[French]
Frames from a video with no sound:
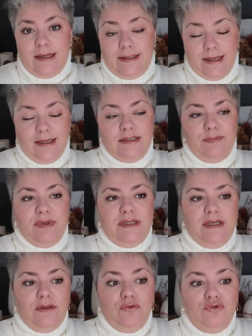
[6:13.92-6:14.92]
elle a été
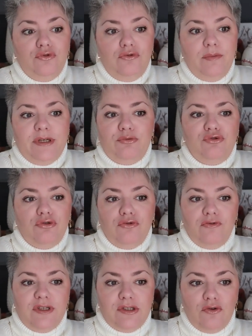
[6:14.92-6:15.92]
réexpédiée, donc du coup bah, je me suis
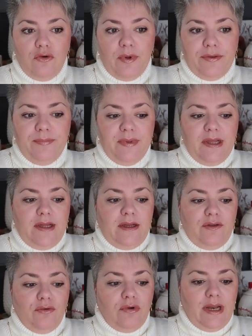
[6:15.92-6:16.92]
retrouvée sans commande.
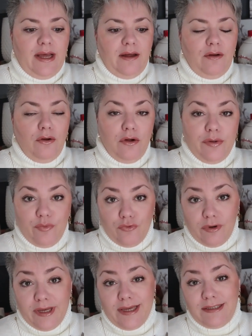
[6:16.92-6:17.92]
Donc là, ils
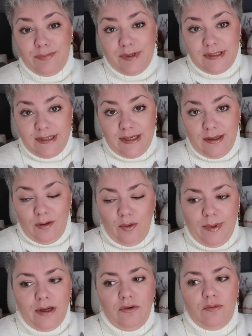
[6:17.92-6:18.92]
m'ont réexpédié
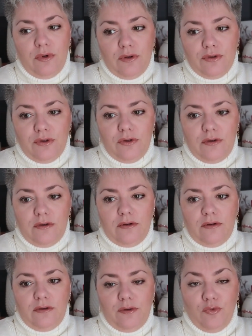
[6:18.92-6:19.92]
ma commande,
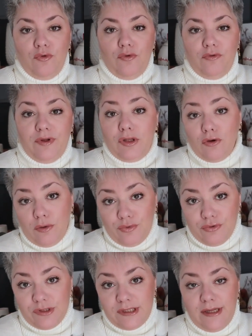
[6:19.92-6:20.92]
ils m'ont en fait
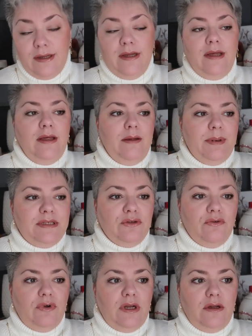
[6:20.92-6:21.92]
rembourser parce
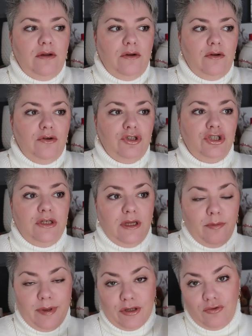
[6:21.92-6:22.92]
que voilà,
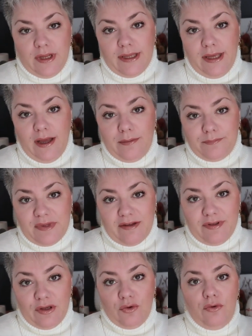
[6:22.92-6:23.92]
j'ai un partenariat
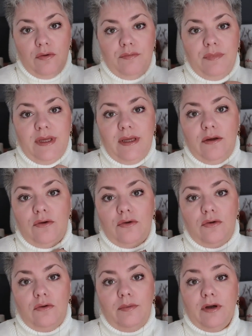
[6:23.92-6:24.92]
avec eux, mais
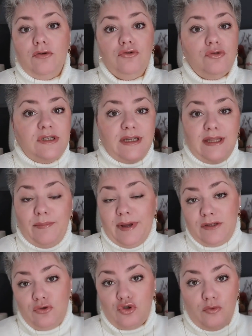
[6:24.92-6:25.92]
bah, quand ça
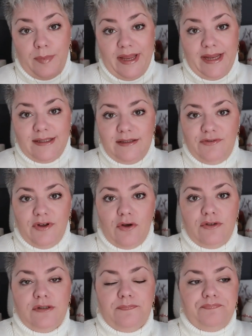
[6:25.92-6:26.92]
dépasse, je paye la
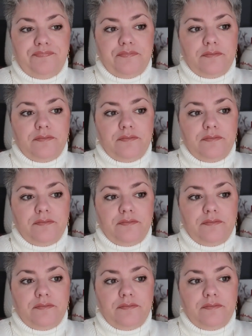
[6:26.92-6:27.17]
différence